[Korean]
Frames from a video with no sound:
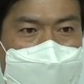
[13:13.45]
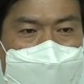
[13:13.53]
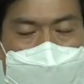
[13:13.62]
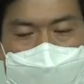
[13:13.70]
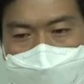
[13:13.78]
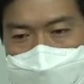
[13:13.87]

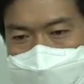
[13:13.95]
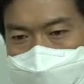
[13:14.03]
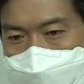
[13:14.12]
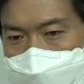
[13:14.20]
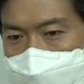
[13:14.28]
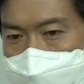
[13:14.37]
백 명
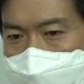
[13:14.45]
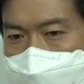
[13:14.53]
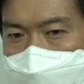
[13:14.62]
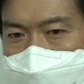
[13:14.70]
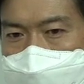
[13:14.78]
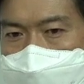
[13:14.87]
속에 내가
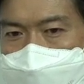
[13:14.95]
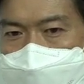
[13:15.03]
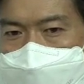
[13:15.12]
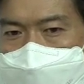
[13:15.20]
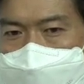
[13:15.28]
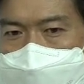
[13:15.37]
들어가는
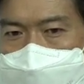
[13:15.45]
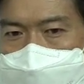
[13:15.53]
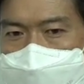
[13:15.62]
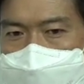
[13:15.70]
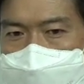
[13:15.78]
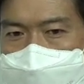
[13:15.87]
것입니다.
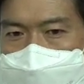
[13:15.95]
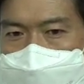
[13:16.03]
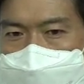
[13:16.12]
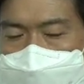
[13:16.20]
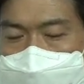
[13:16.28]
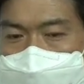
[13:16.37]

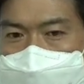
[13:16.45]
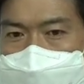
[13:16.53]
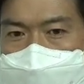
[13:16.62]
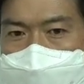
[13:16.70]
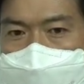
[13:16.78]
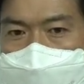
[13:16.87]
어떤
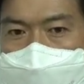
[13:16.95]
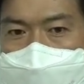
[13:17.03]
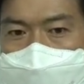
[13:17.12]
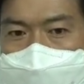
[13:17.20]
마음으로?